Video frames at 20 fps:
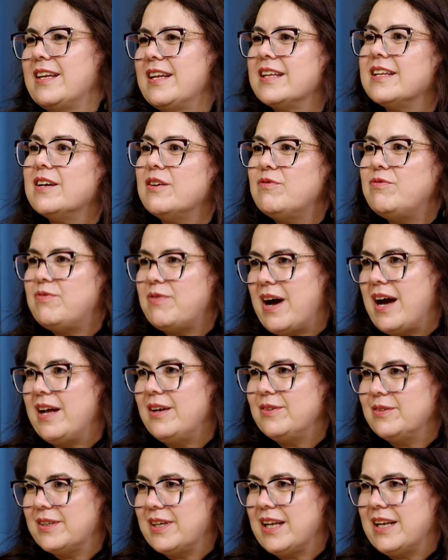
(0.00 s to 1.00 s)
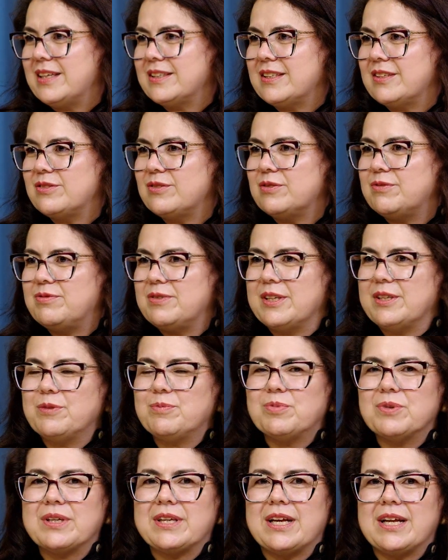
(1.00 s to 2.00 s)
ela não fala o que ela está
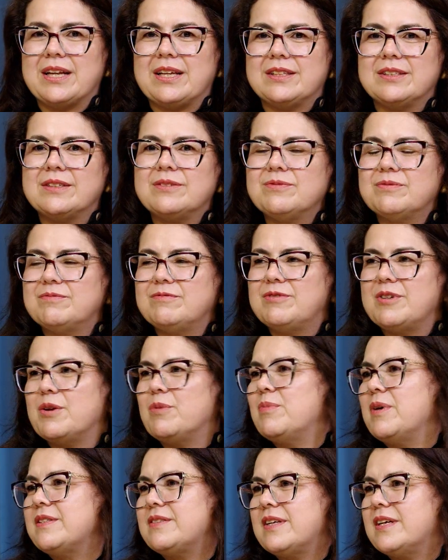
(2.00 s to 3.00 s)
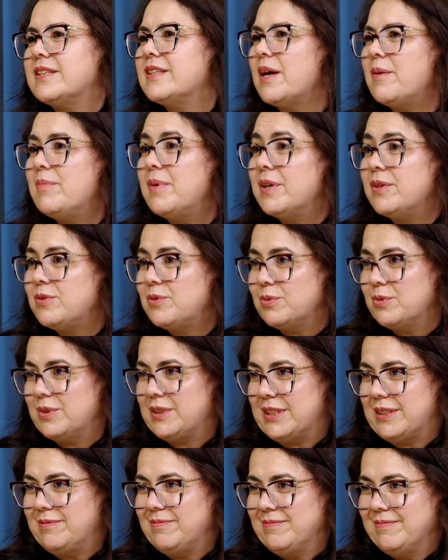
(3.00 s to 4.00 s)
sofrendo porque ela não vê uma certa
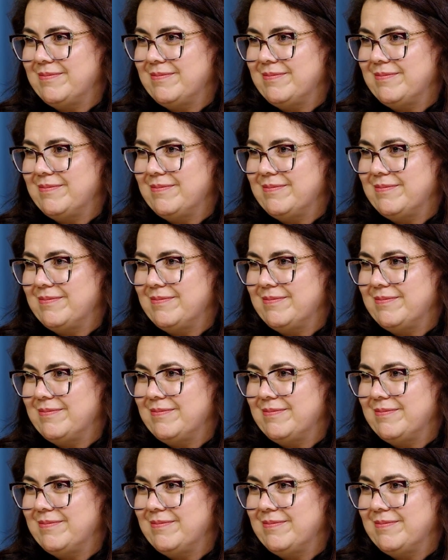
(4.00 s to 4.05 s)
abertura.